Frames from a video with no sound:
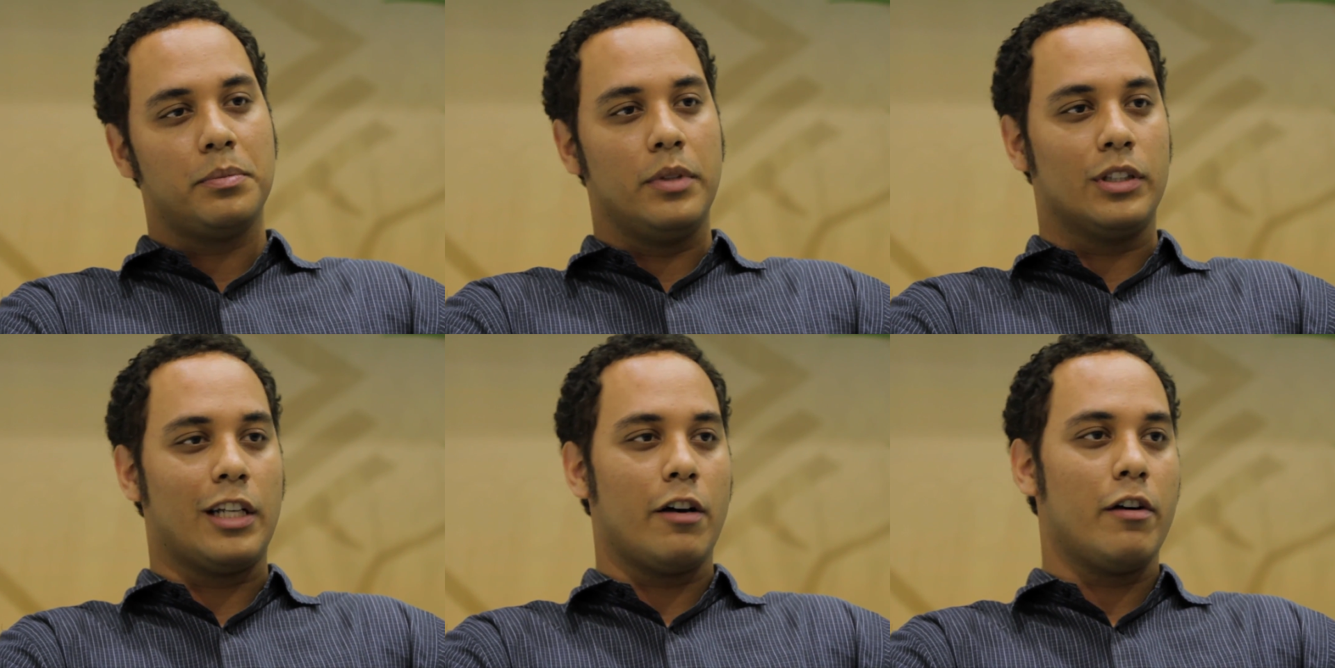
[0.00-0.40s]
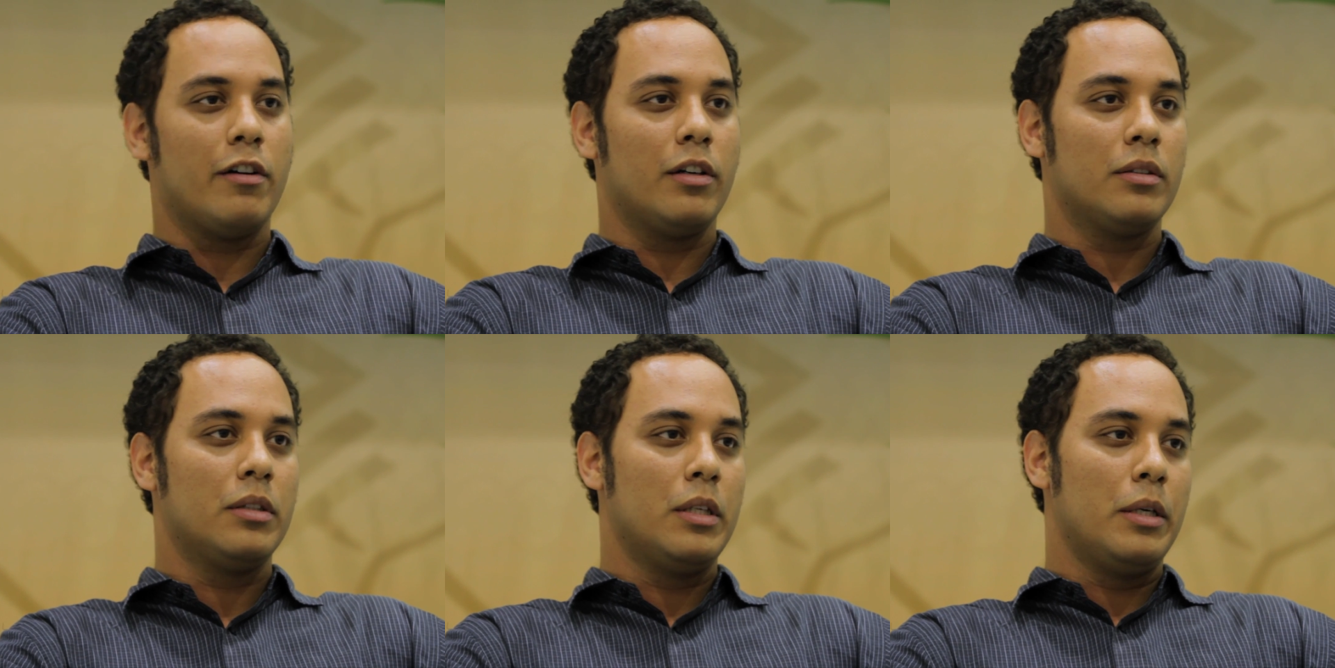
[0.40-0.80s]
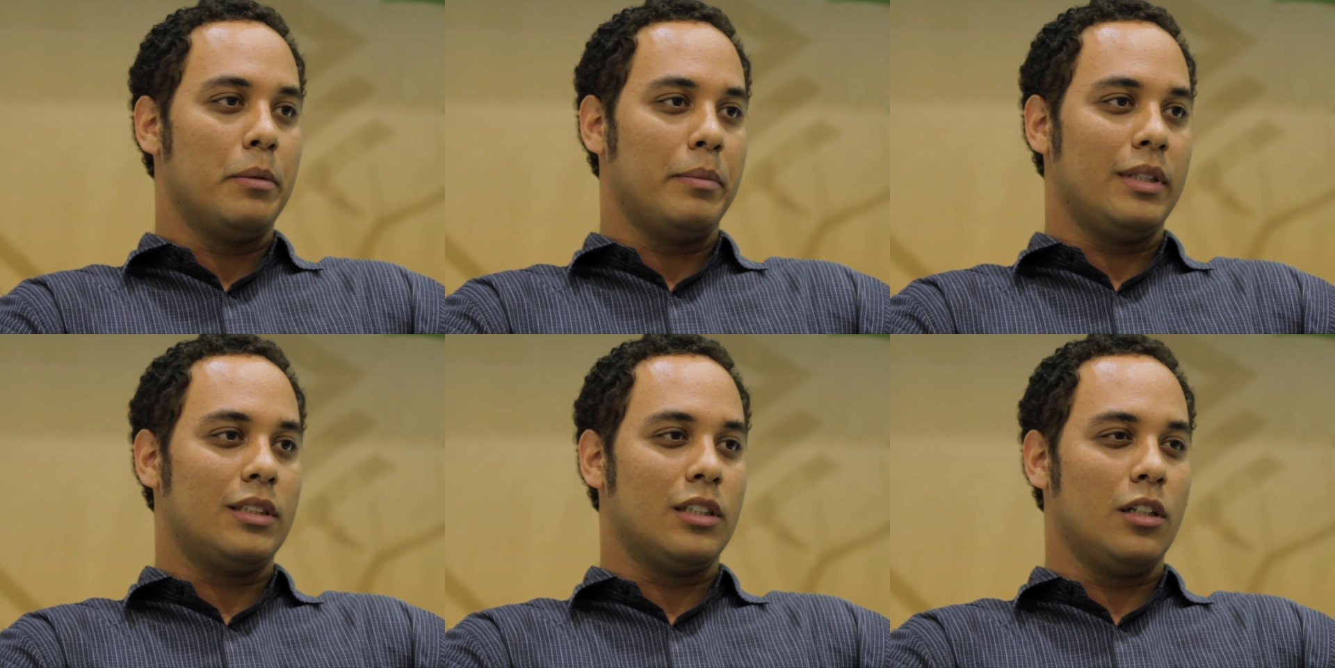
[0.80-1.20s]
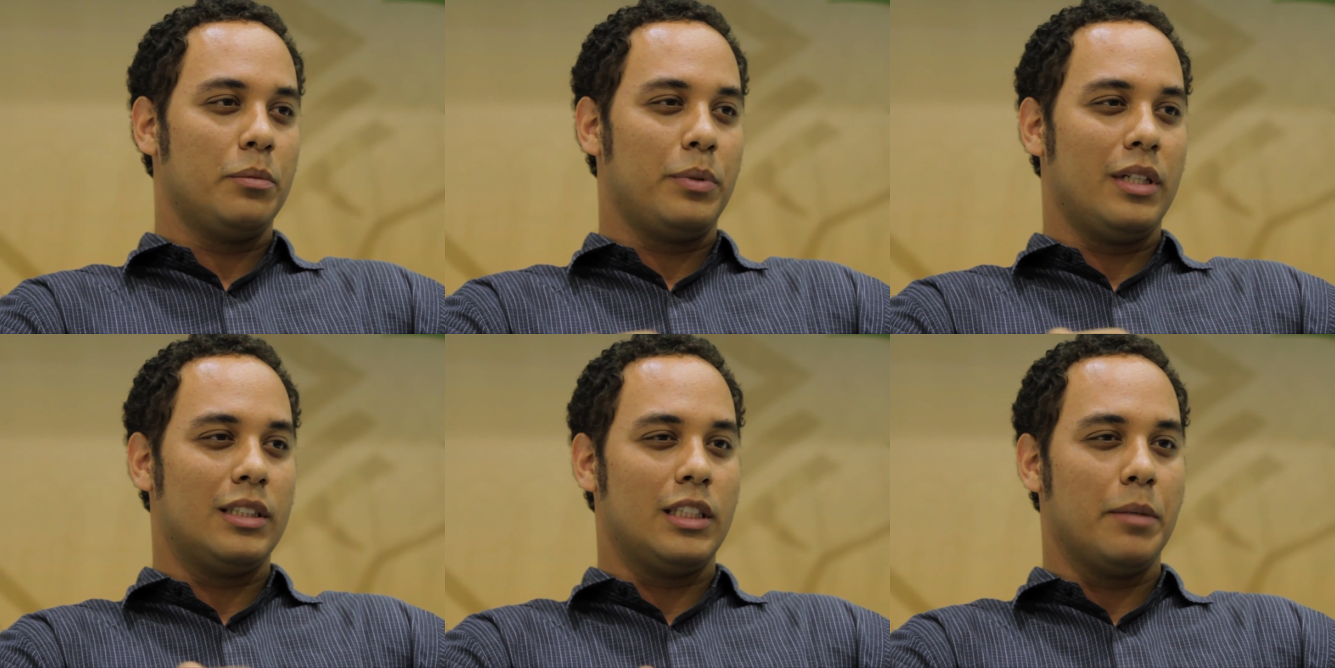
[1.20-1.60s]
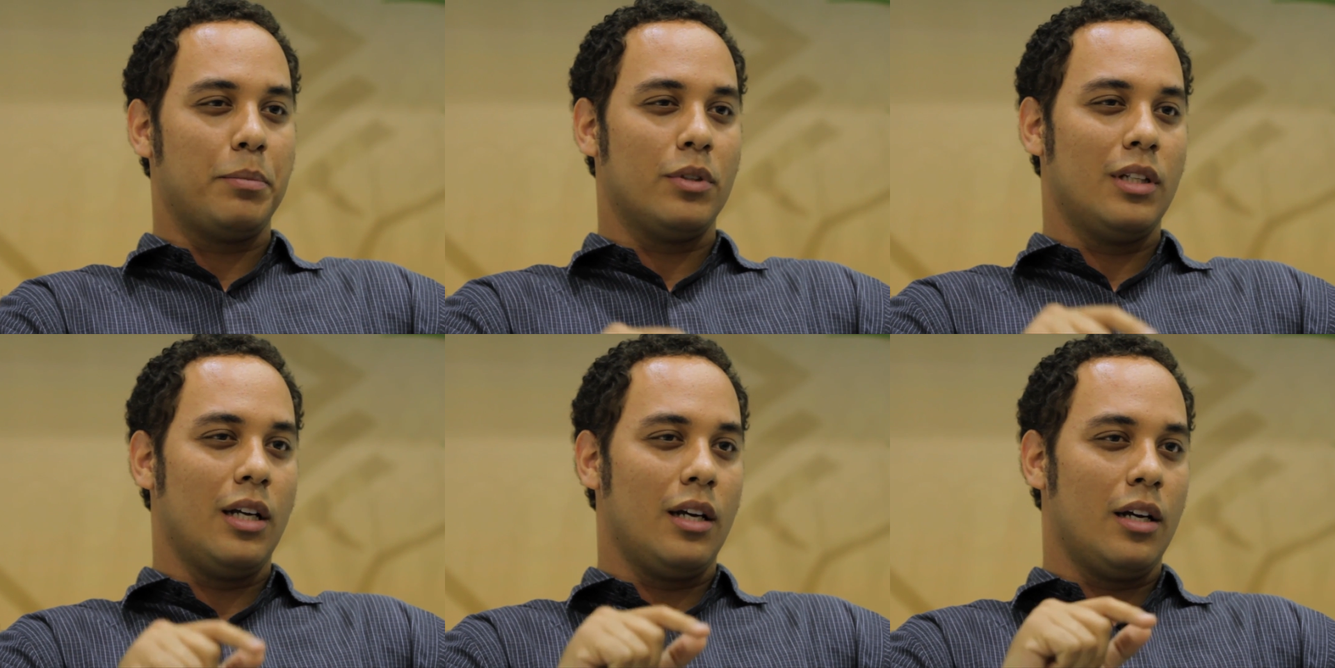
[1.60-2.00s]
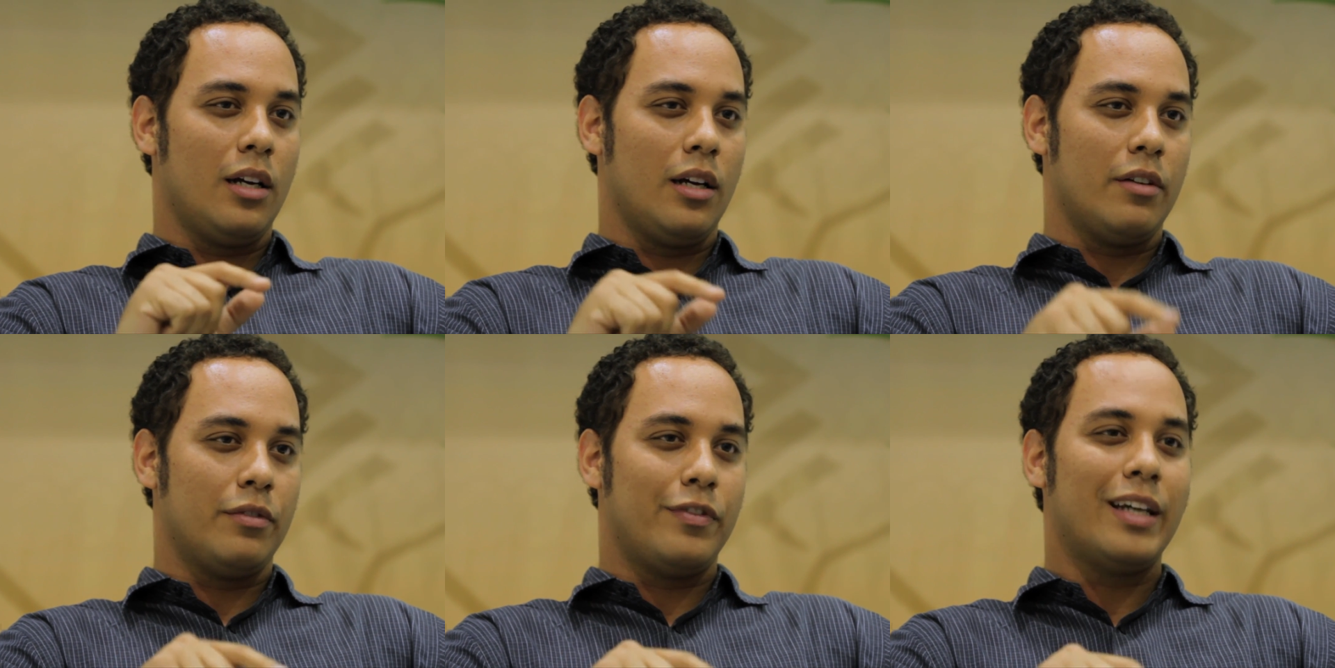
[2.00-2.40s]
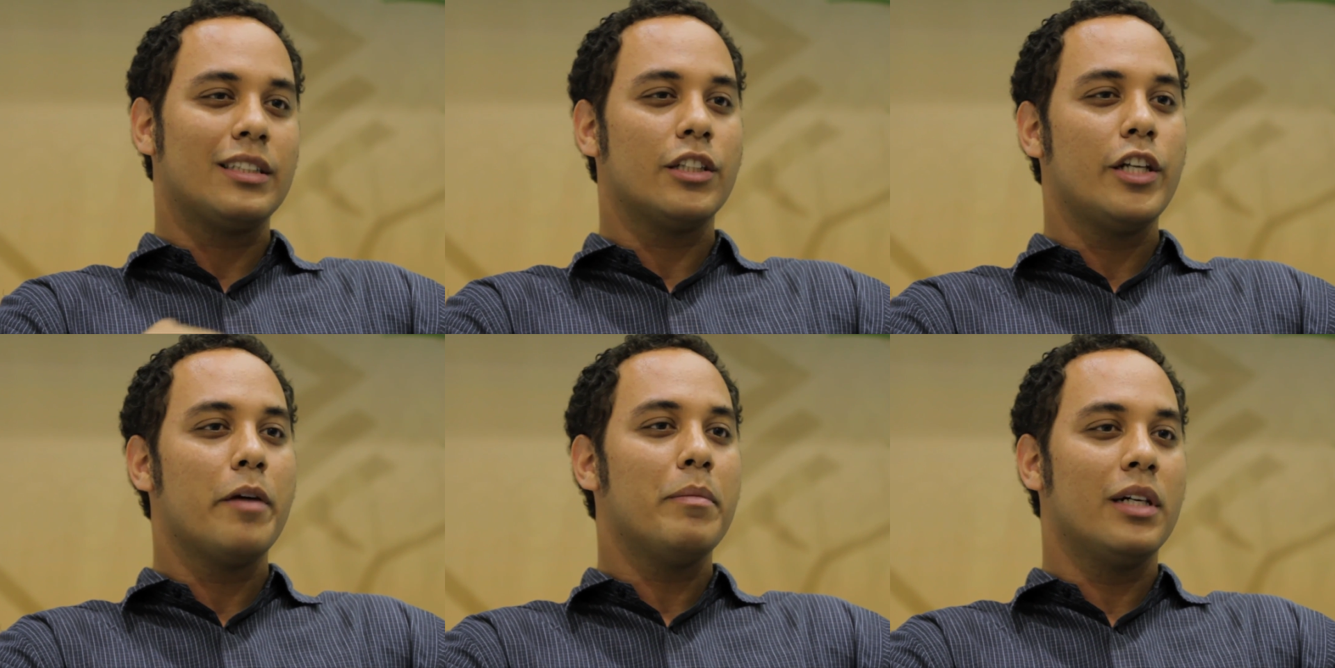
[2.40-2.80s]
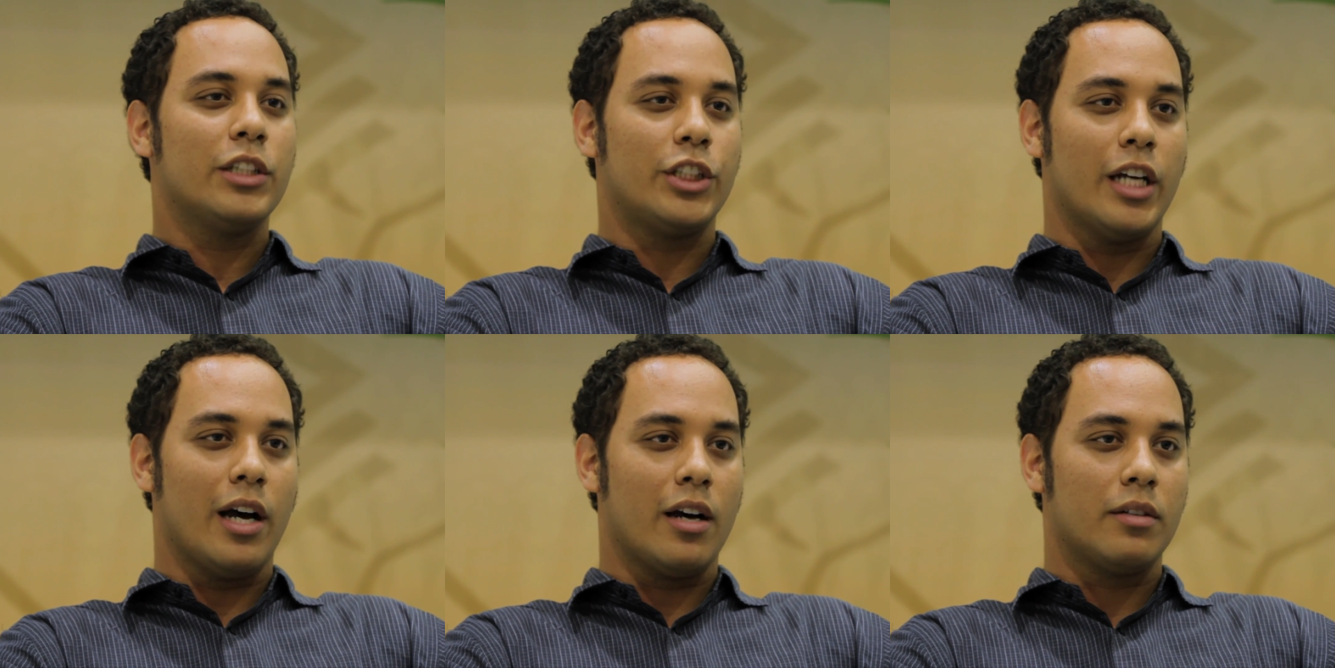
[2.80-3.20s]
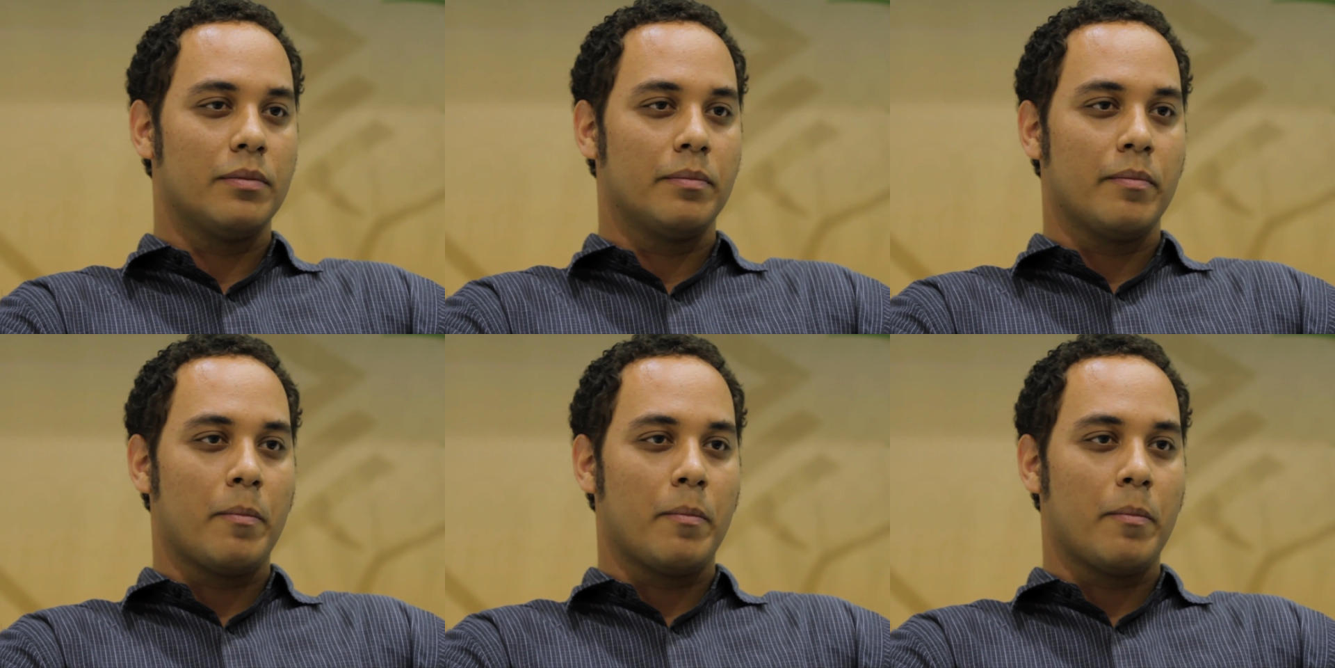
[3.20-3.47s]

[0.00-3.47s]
Eu estava pensando, por exemplo, na festa de Iemanjá.